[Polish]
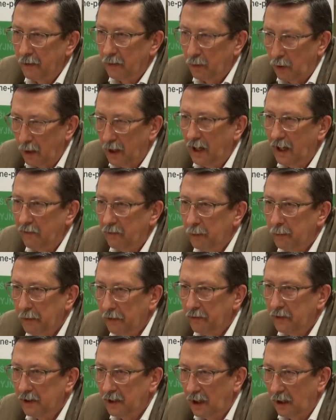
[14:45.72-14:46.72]
które ja
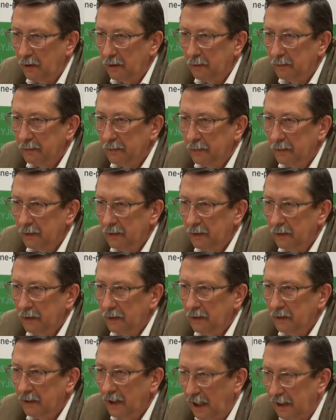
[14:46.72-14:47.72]
wypowiedziałem.
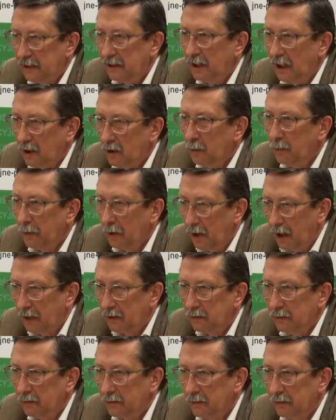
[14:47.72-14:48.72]
Nas jako
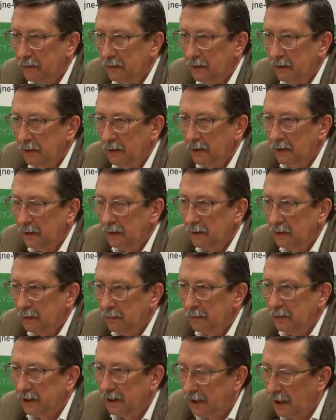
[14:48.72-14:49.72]
Polaków.
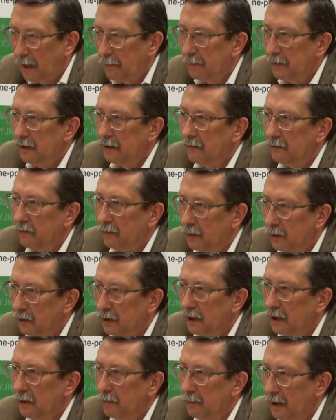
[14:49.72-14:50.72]
My sami w
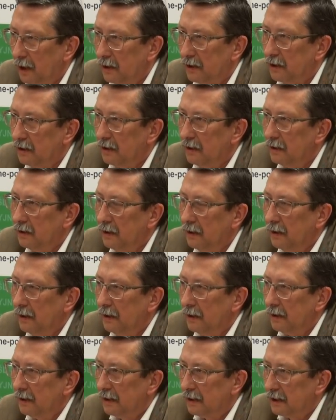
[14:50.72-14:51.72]
dużej mierze
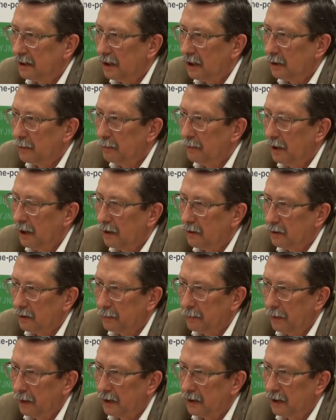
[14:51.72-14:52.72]
jesteśmy jako
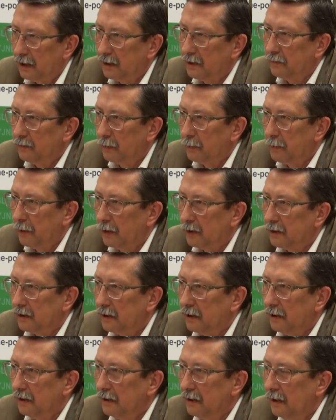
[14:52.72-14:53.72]
społeczeństwo
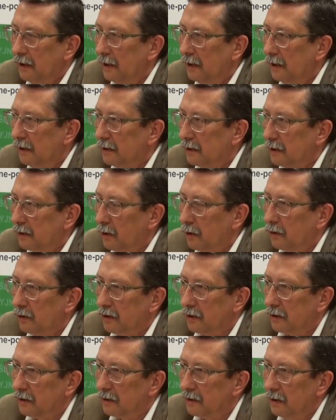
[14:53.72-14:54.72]
polskie
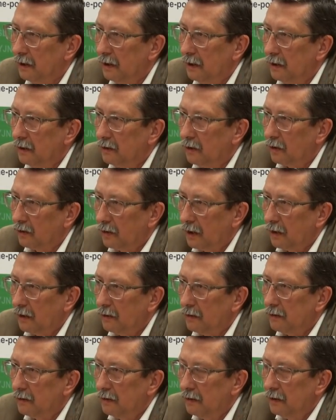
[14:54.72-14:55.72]
skorzy do
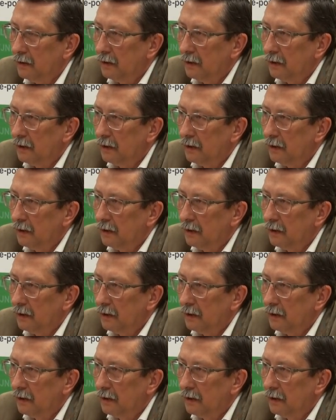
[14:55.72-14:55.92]
tego